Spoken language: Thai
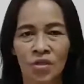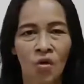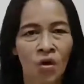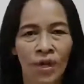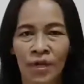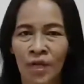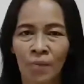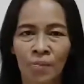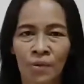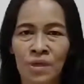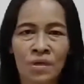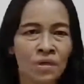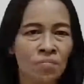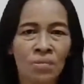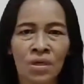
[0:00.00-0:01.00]
ต้องอะไรเงี้ย
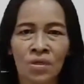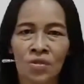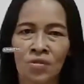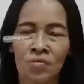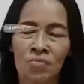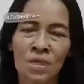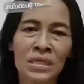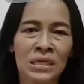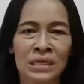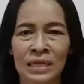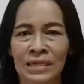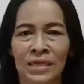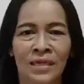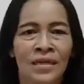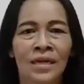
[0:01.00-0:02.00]
พี่ไม่ไม่ถนั
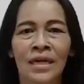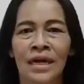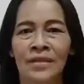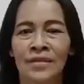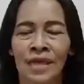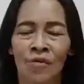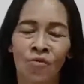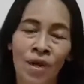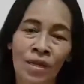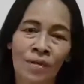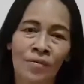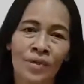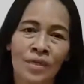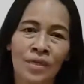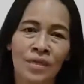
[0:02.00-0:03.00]
ดในเรื่องการใส่แว่น
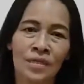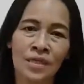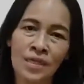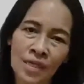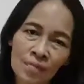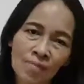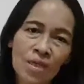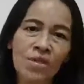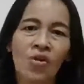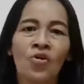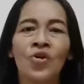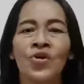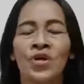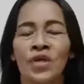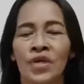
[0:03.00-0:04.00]
ทีนี้มีน้อง
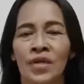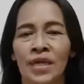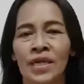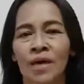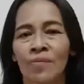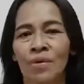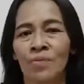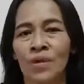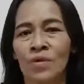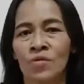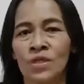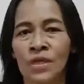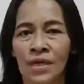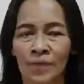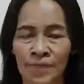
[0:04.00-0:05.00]
คนหนึ่ง แนะนำให้พี่
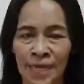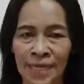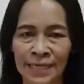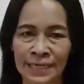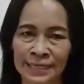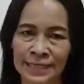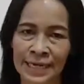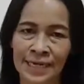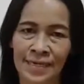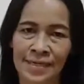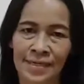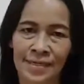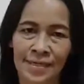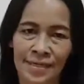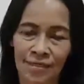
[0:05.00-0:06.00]
รู้จักกับทาเก็ต
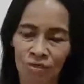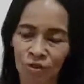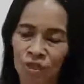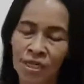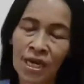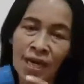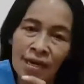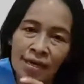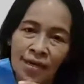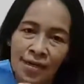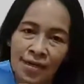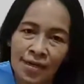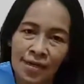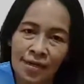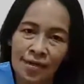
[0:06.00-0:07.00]
ตัวนี้ค่ะ
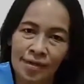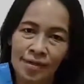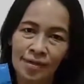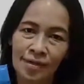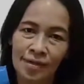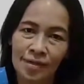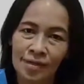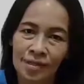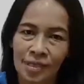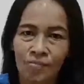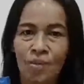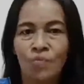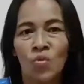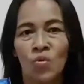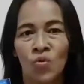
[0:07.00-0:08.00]
ที่
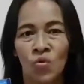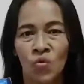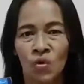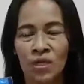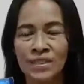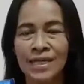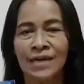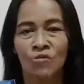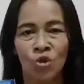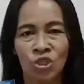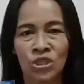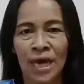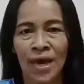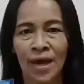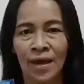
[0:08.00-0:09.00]
บำรุงรักษาดวง
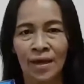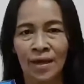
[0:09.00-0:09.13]
ตา